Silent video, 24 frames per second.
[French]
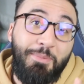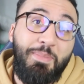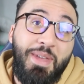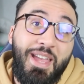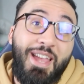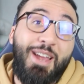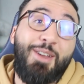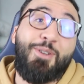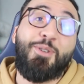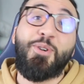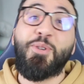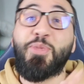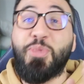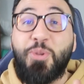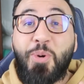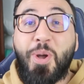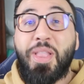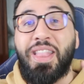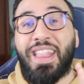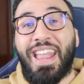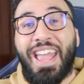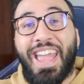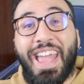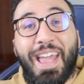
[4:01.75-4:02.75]
mais le
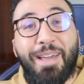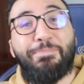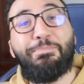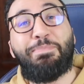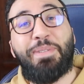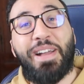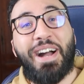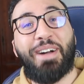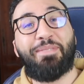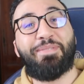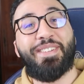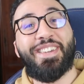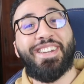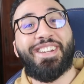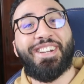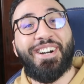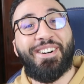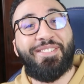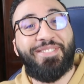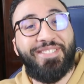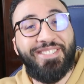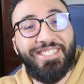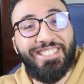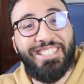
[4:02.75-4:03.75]
doute est permis,
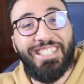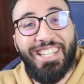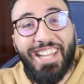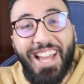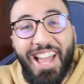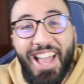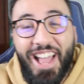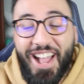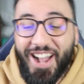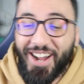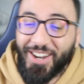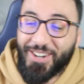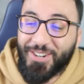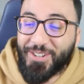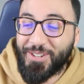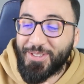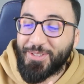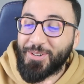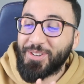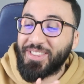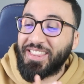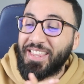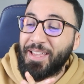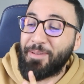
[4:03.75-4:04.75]
comme on dit. Le
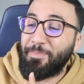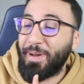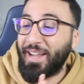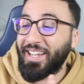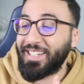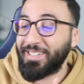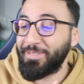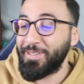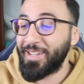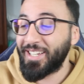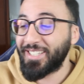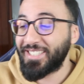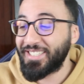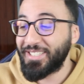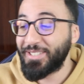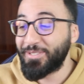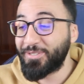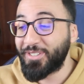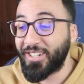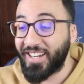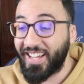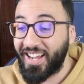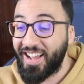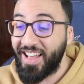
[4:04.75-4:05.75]
doute est permis à ce
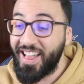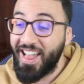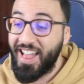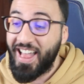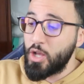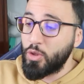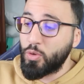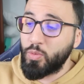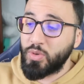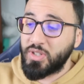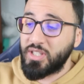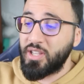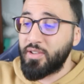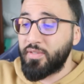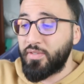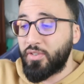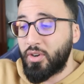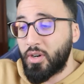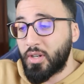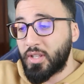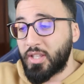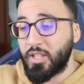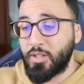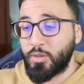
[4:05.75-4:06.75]
niveau-là tous ces
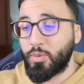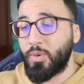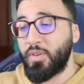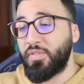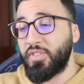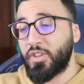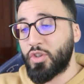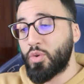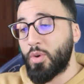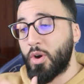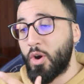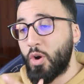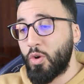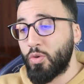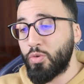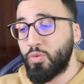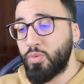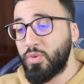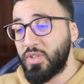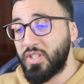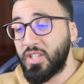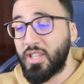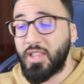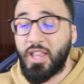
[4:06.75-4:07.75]
vols qui sont effectués en
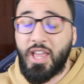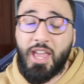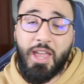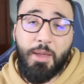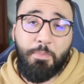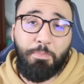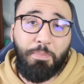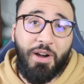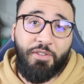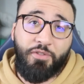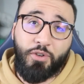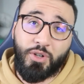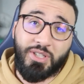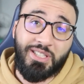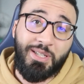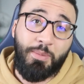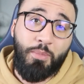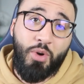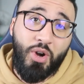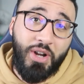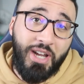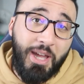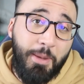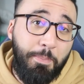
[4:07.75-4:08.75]
usine et pas
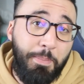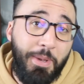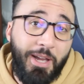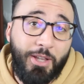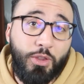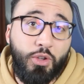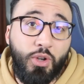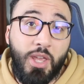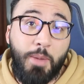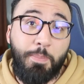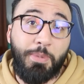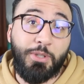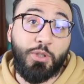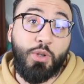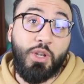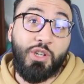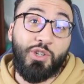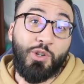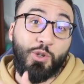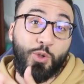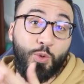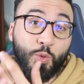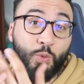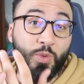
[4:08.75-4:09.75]
forcément répertoriés parce que les
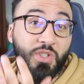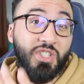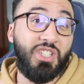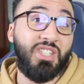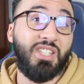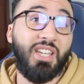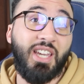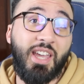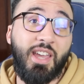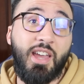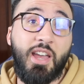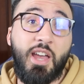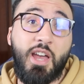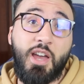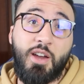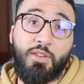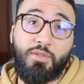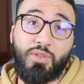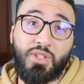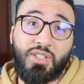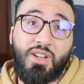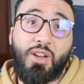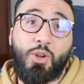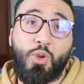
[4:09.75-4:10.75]
gens sont discrets.
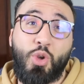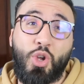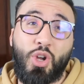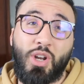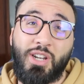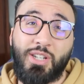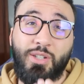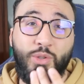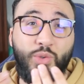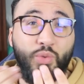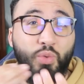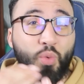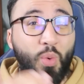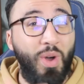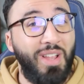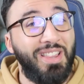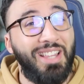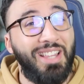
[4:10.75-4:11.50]
Faut savoir que quand les gens se font